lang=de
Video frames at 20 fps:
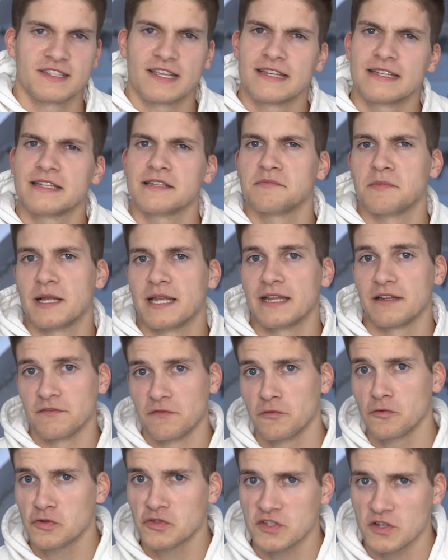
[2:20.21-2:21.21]
jetzt endlich mal einen
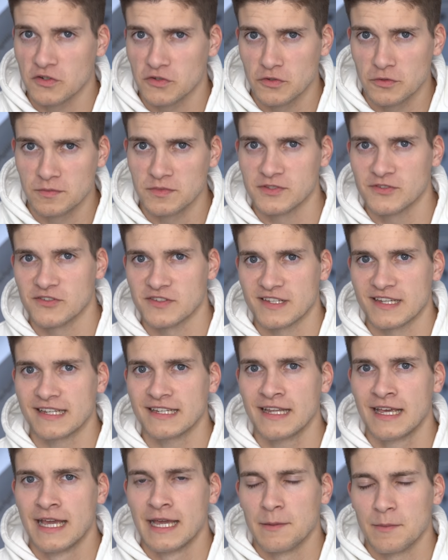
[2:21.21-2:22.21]
Flugzeugtypen zu
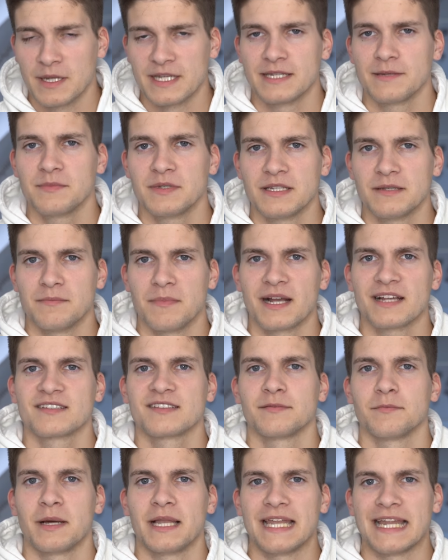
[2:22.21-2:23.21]
sehen, bei dem die
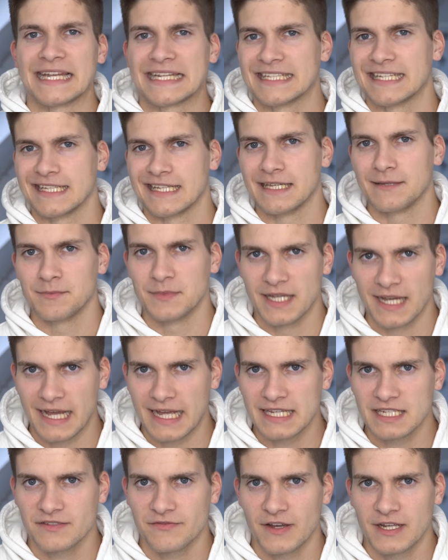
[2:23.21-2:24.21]
maximal angegebene
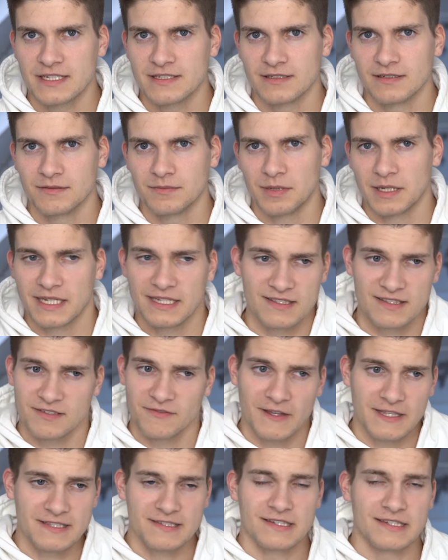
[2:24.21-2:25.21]
Reichweite bei
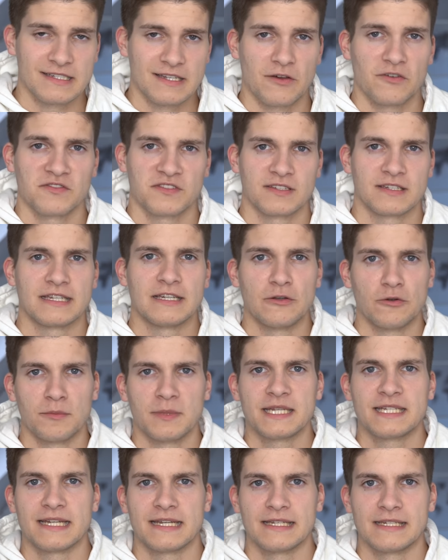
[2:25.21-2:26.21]
20.000
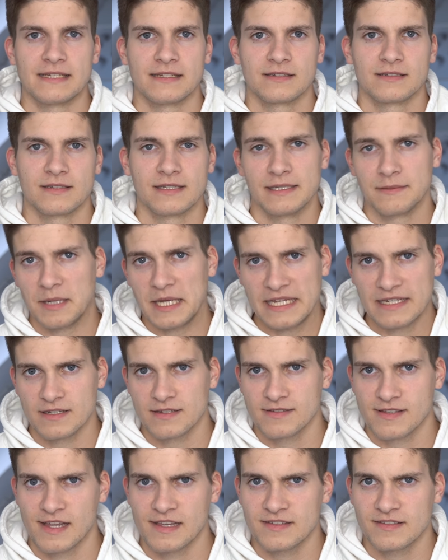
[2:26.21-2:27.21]
Kilometern liegt. Immerhin
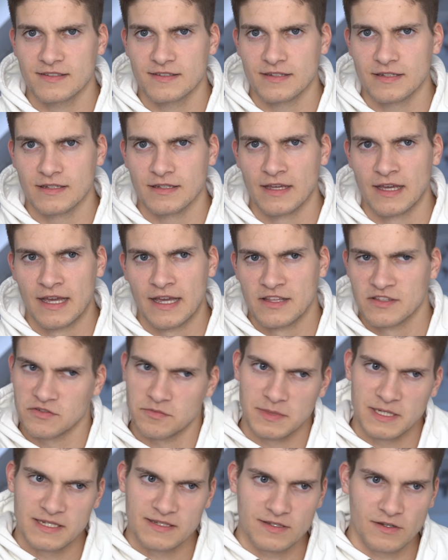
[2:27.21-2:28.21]
ist das die
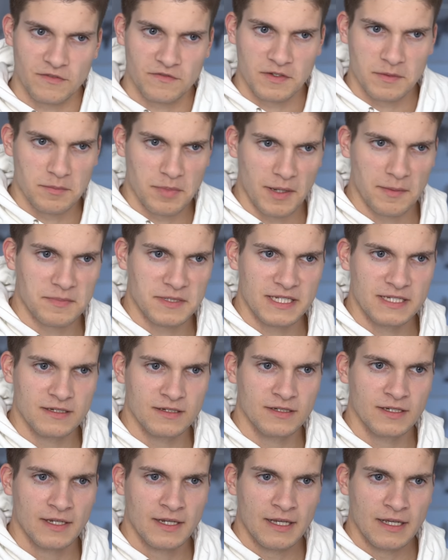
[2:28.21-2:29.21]
zumindest auf dem
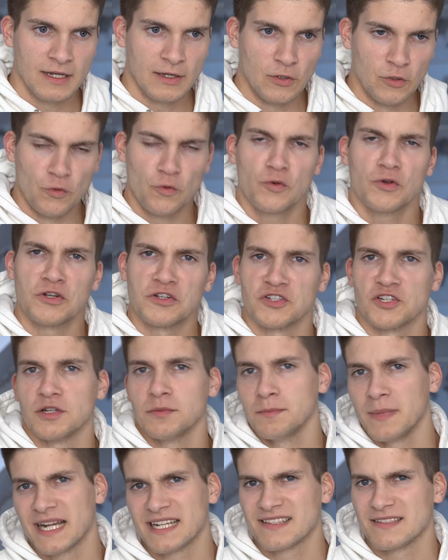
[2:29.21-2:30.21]
Papier
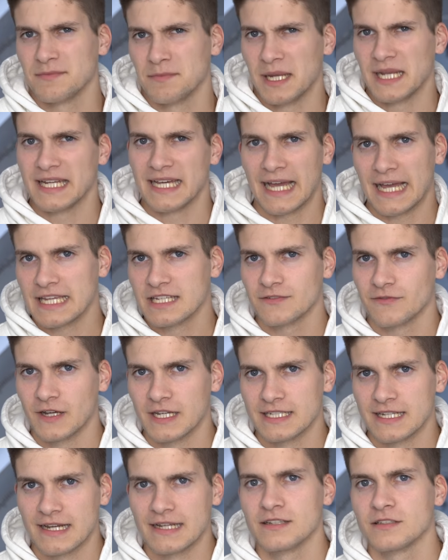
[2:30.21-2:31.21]
logische maximale
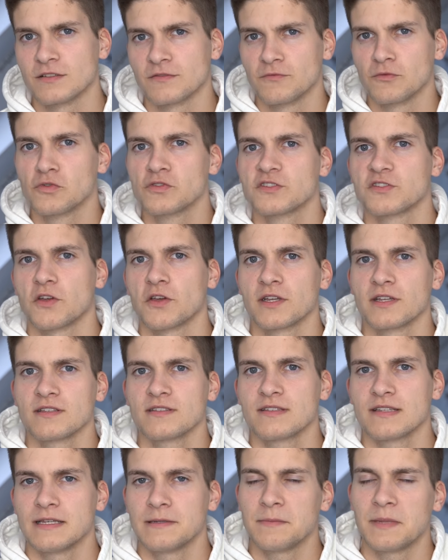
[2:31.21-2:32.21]
Reichweite eines
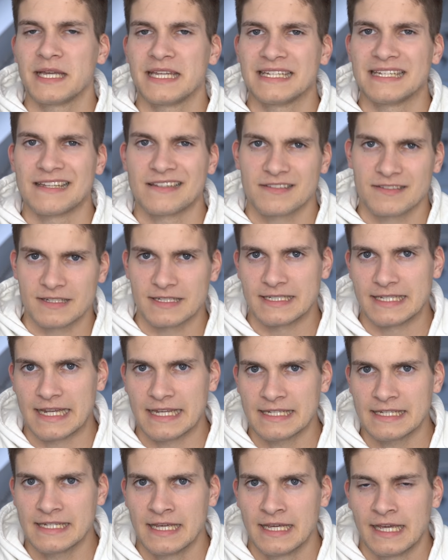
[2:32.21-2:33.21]
Flugzeuges. Immerhin lässt sich
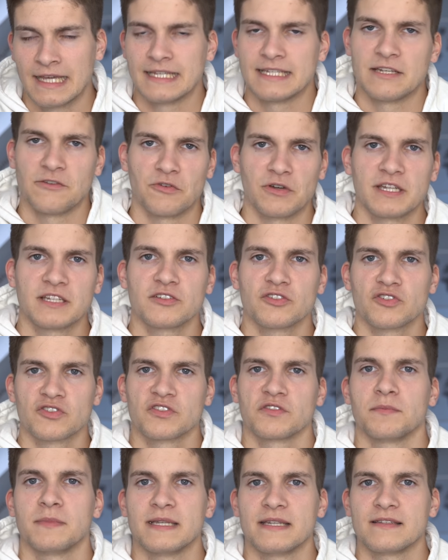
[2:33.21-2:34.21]
dann, theoretisch
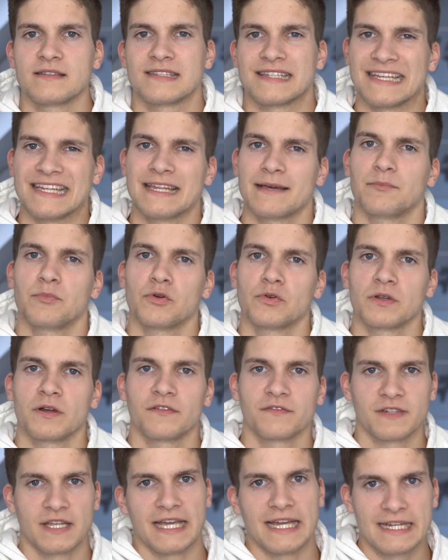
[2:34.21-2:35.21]
zumindest, jeder Punkt
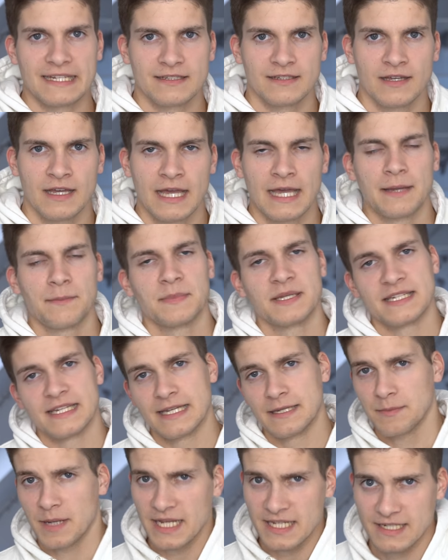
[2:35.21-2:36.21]
auf der Erde mit
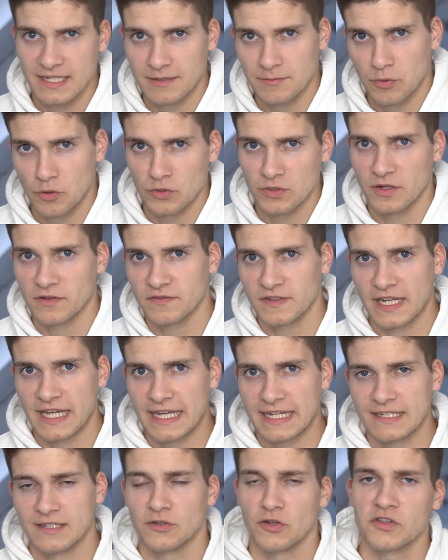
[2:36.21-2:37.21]
jedem anderen Punkt auf der
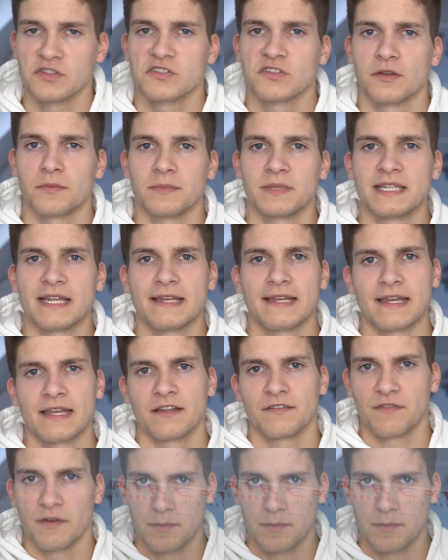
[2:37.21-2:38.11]
Erde nonstop miteinander